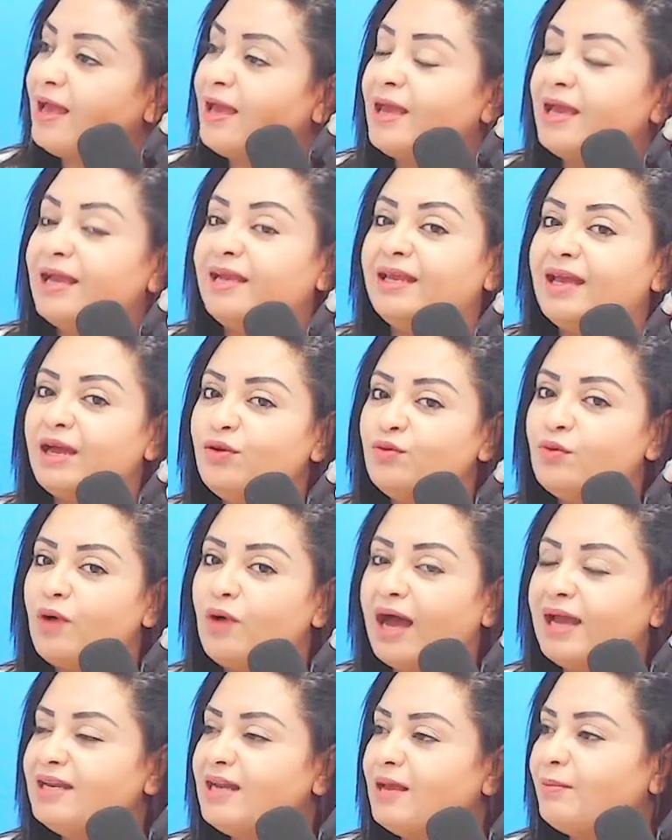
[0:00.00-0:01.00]
لأنه
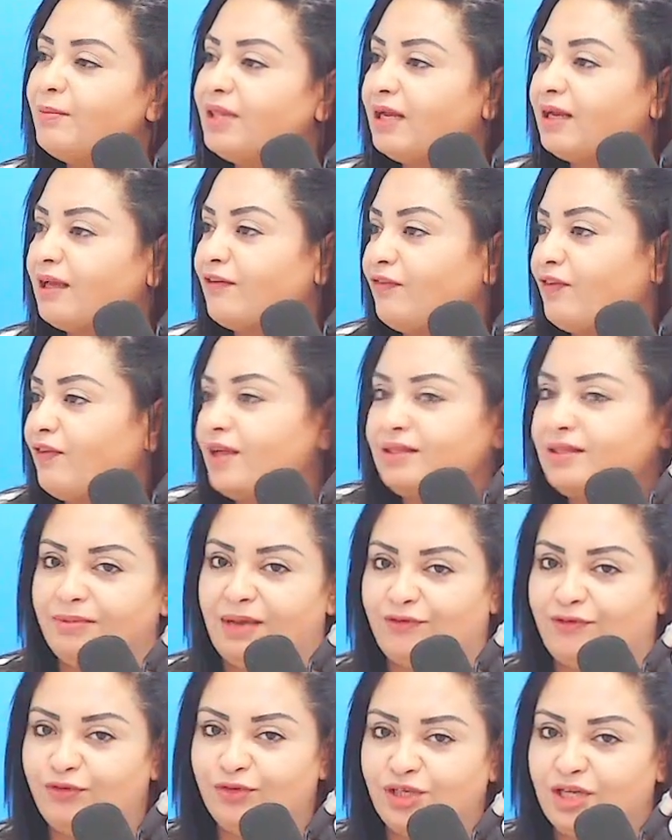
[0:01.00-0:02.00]
عندنا من الكفاءات ما
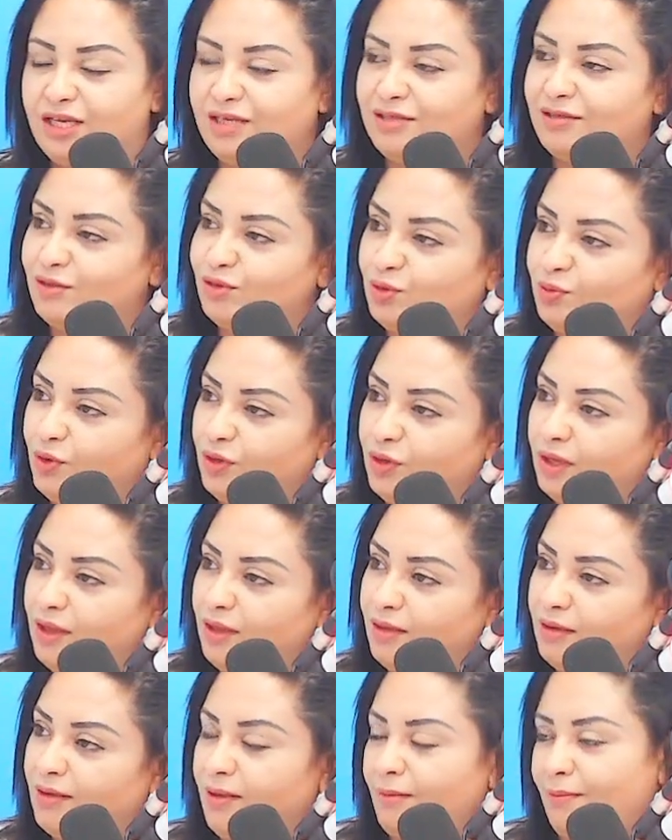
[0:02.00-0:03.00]
يعرفوش رئيس الجمهورية
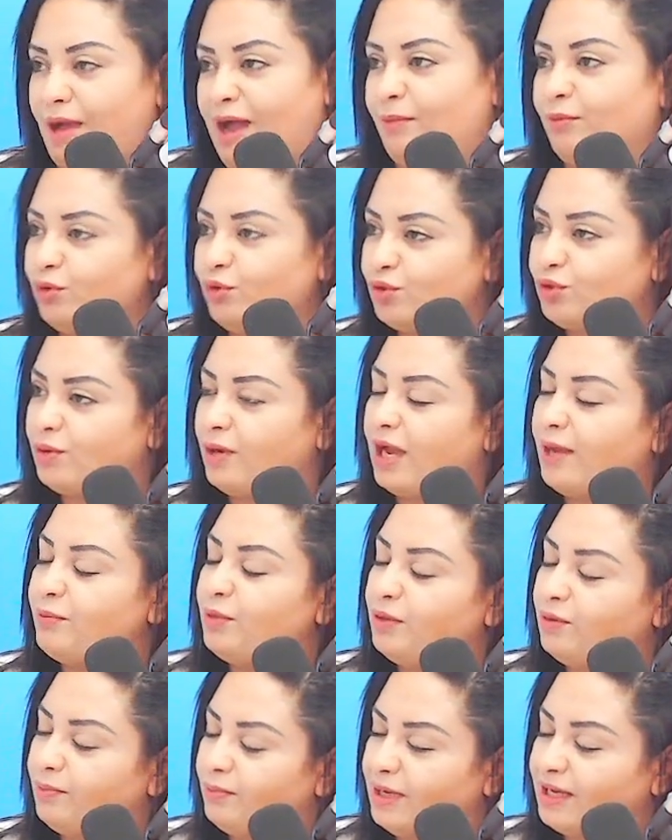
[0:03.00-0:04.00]
ما حملوش
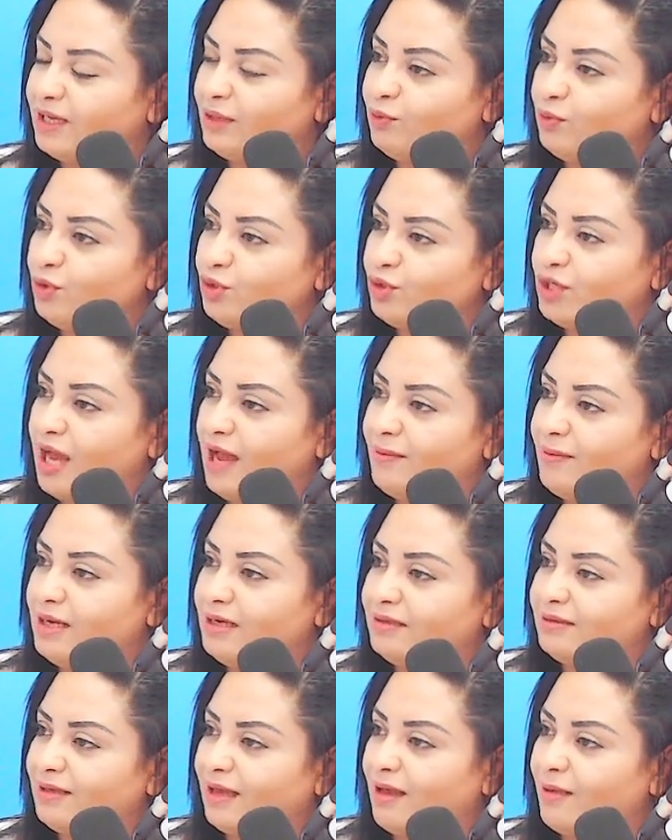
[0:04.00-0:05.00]
حمل ما خدمولوش الحمله
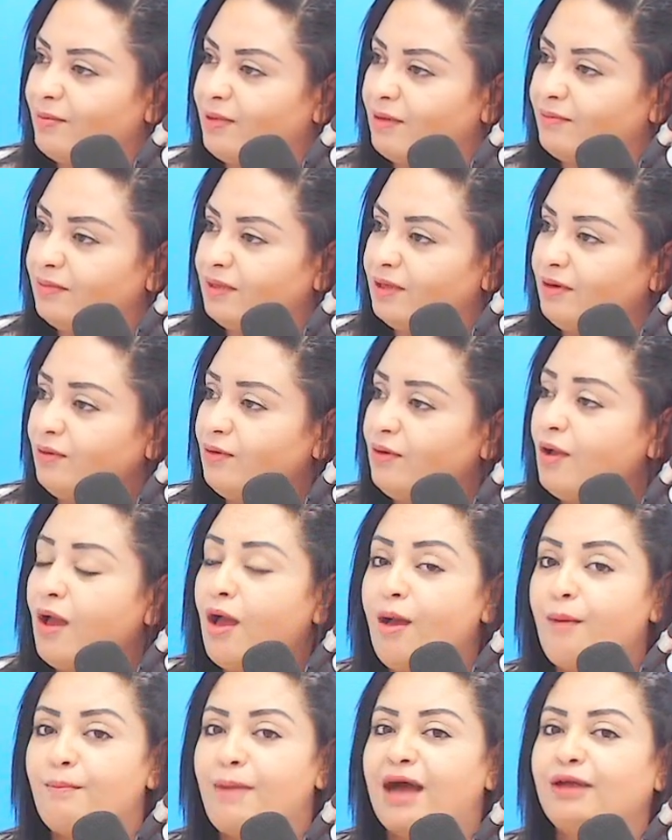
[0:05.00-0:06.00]
الانتخابيه نتاعو
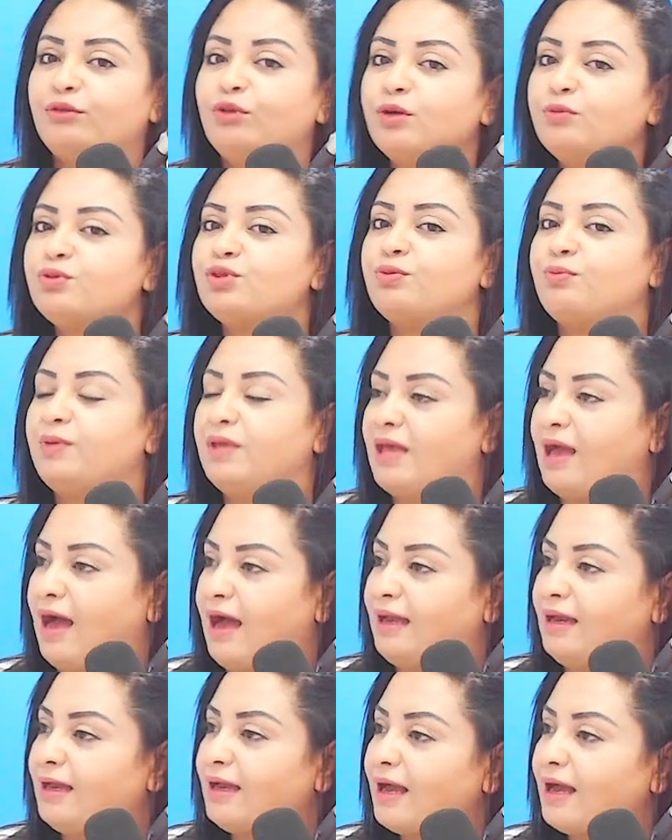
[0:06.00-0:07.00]
ما عندهمش بها
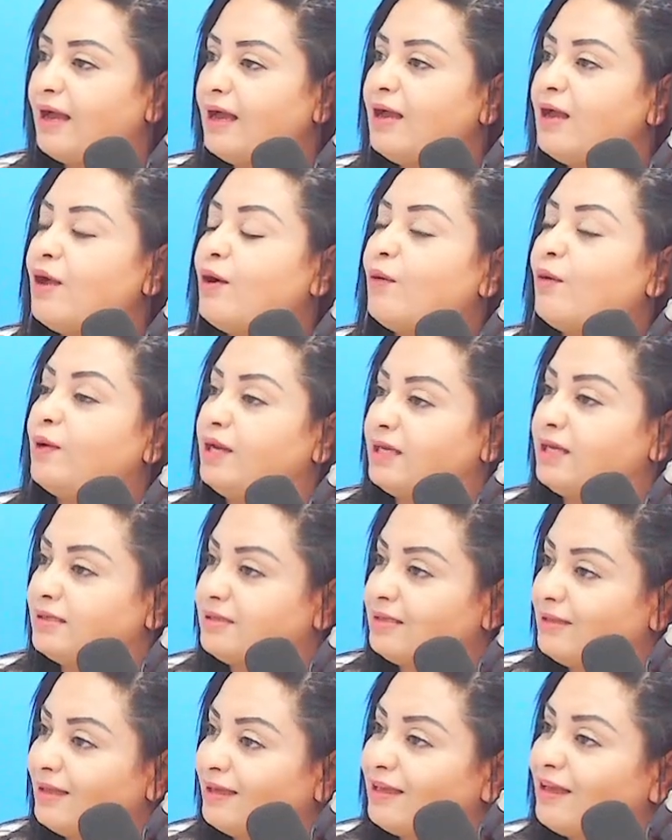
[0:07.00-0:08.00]
علاقه ولكن
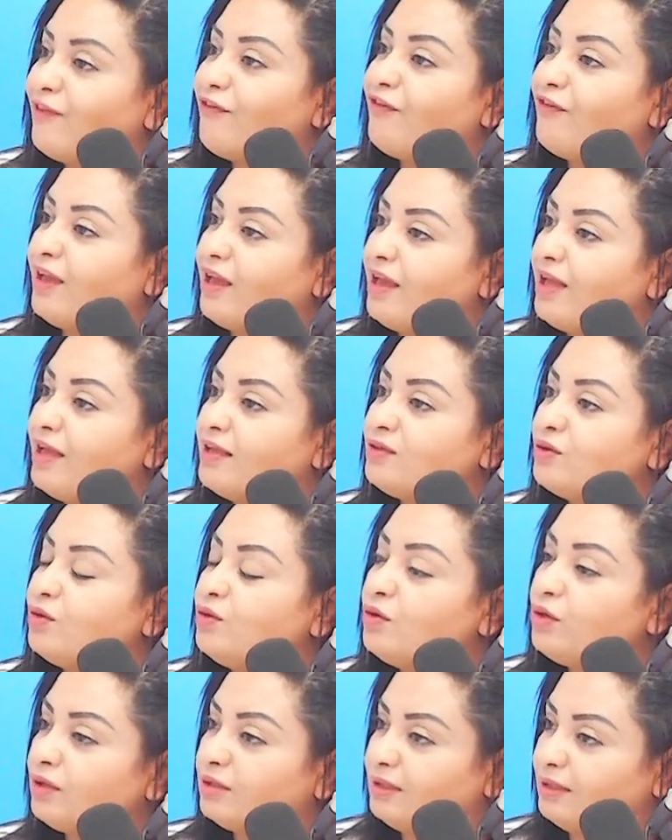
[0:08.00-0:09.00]
زاد كفاءات
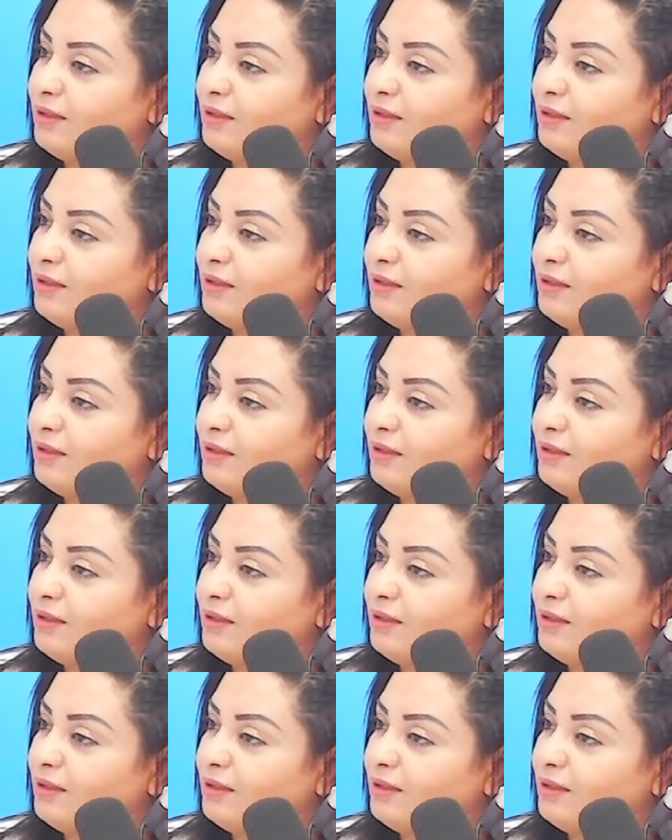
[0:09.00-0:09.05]
يقتدى